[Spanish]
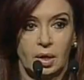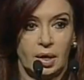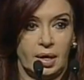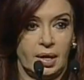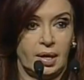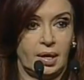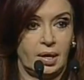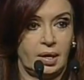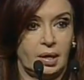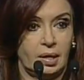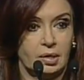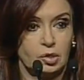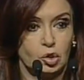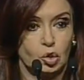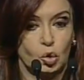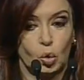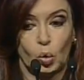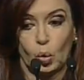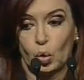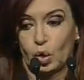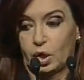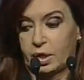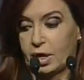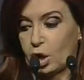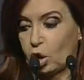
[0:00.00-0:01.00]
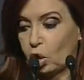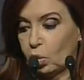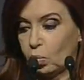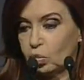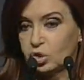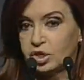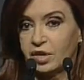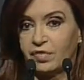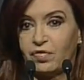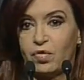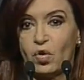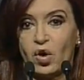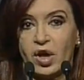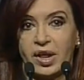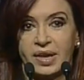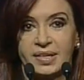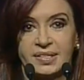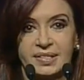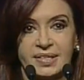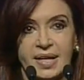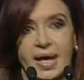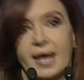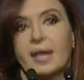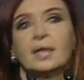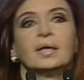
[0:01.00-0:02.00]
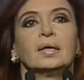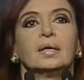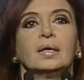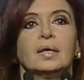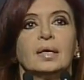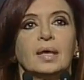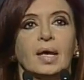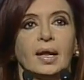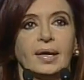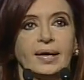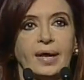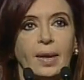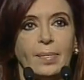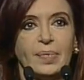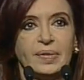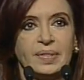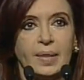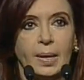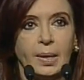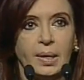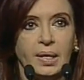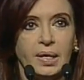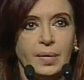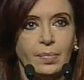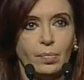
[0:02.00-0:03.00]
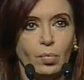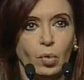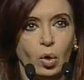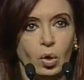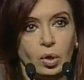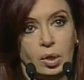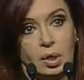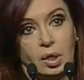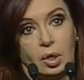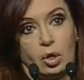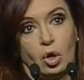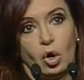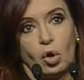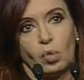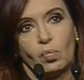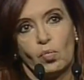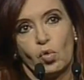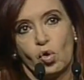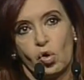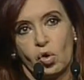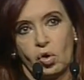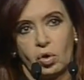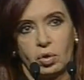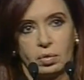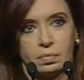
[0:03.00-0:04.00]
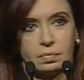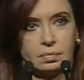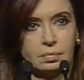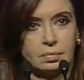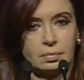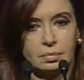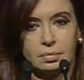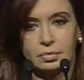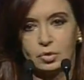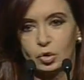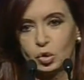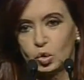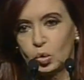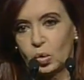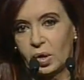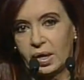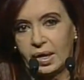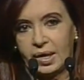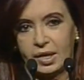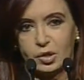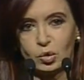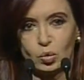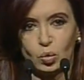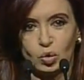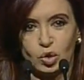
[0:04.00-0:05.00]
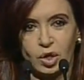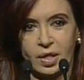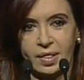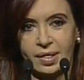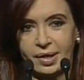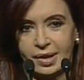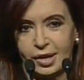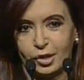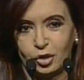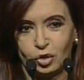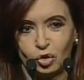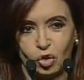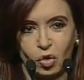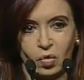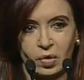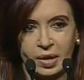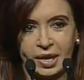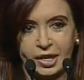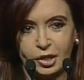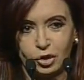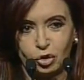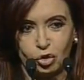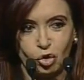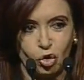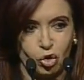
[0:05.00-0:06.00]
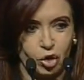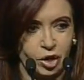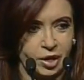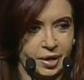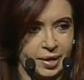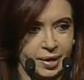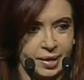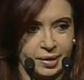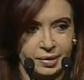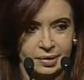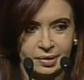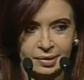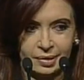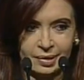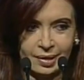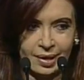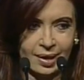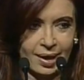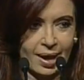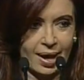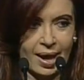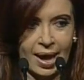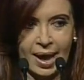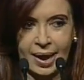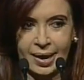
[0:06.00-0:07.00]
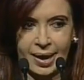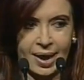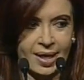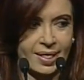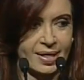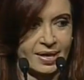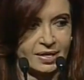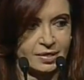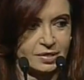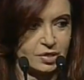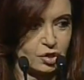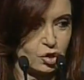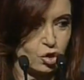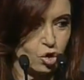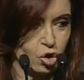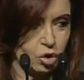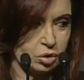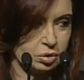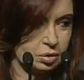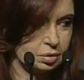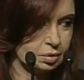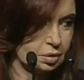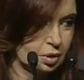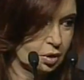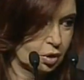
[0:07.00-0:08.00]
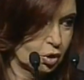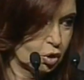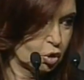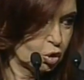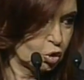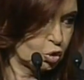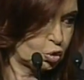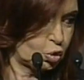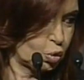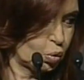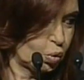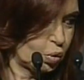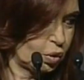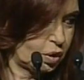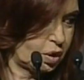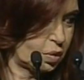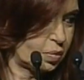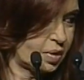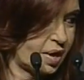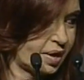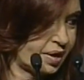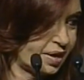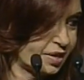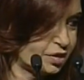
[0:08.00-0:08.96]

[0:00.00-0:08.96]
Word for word: eh, surge con mucha fuerza el capitalismo y como suele suceder en toda la historia, a cada acción surge una